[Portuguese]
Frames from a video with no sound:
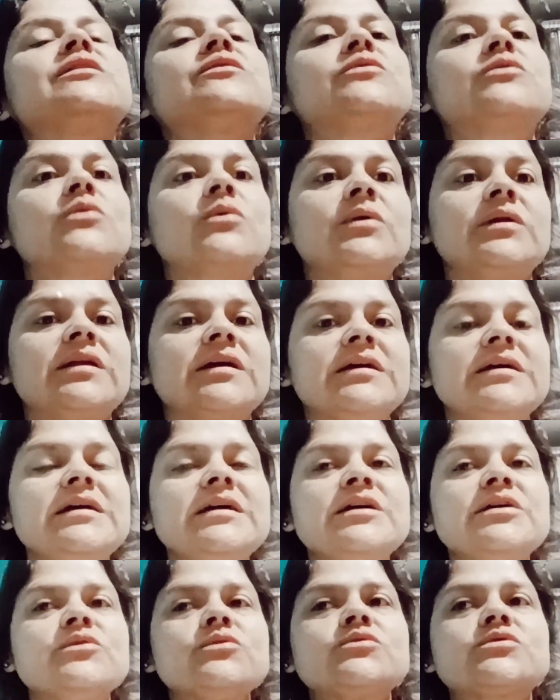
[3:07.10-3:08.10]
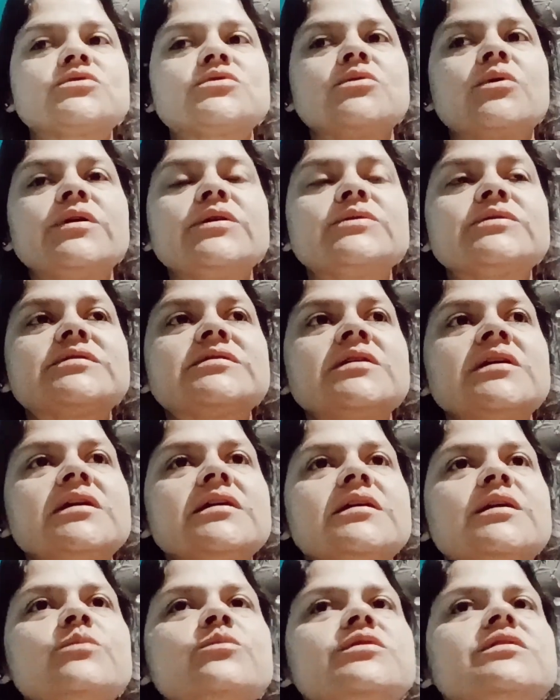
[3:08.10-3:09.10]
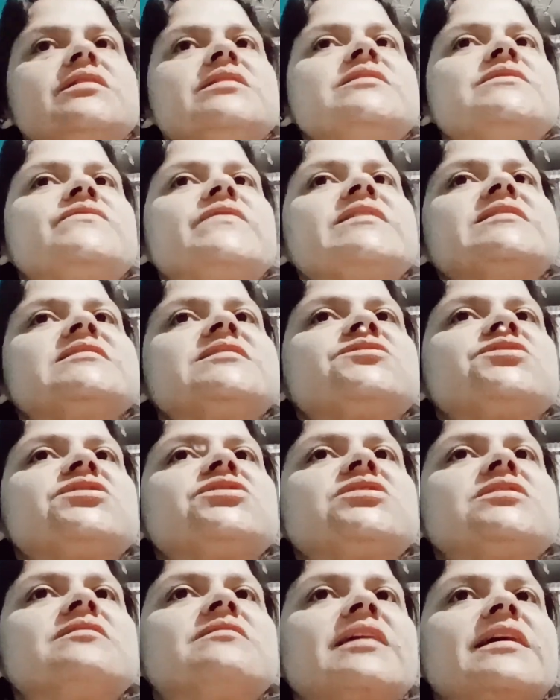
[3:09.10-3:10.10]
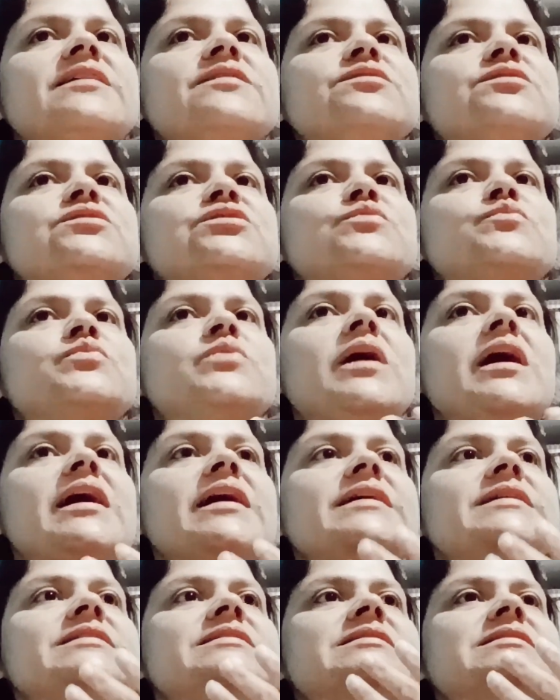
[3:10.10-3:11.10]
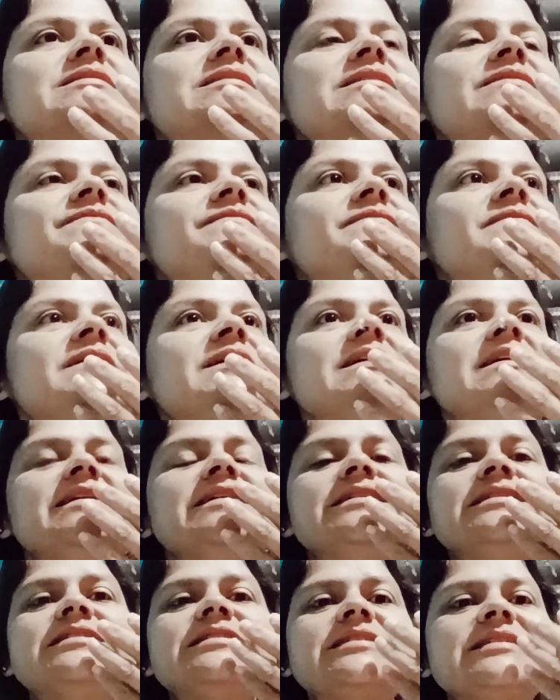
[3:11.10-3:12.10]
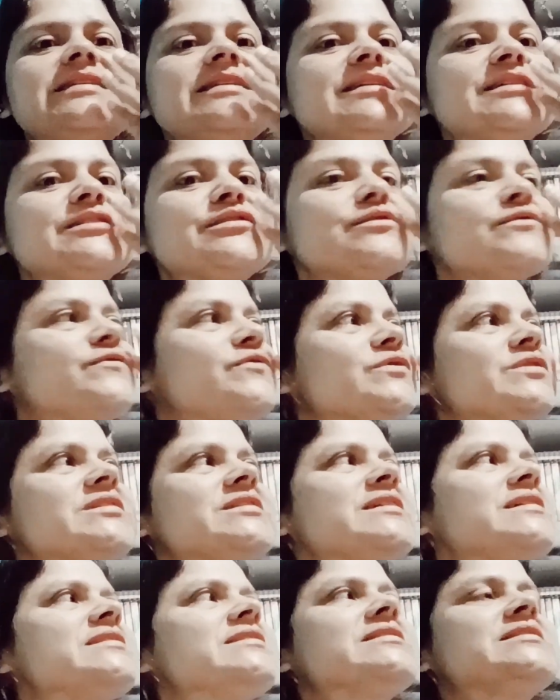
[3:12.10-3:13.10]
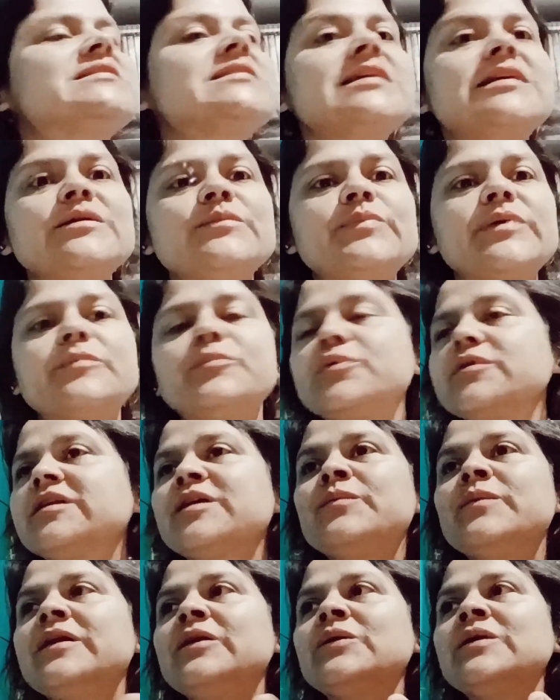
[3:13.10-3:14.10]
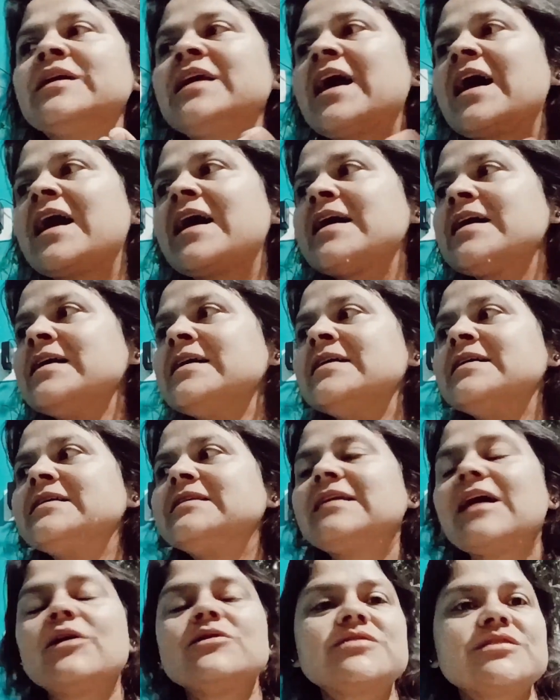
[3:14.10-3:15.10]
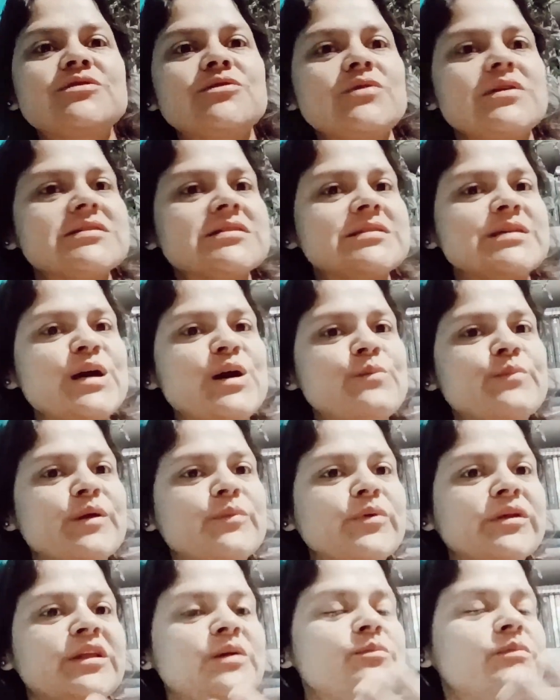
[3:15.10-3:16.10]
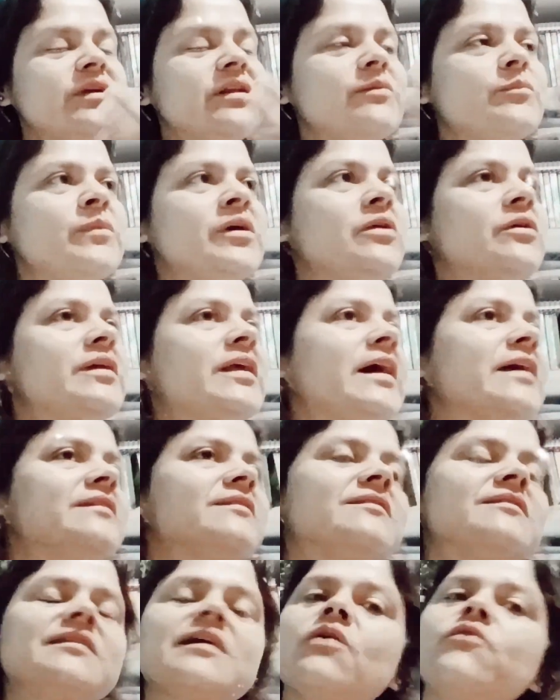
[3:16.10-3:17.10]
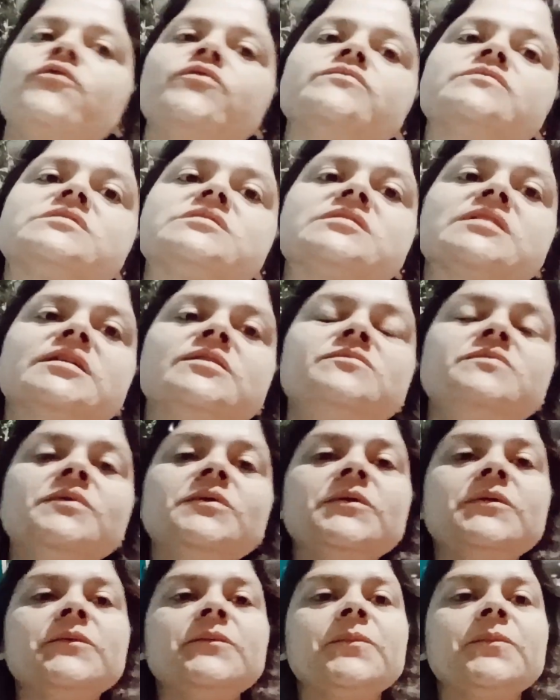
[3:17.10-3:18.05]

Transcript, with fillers: à tona, os sonhos que muitas vezes a gente tem de tipo, ah, e se, e se isso fosse assim para poder melhorar tal situação, para poder melhorar tal função?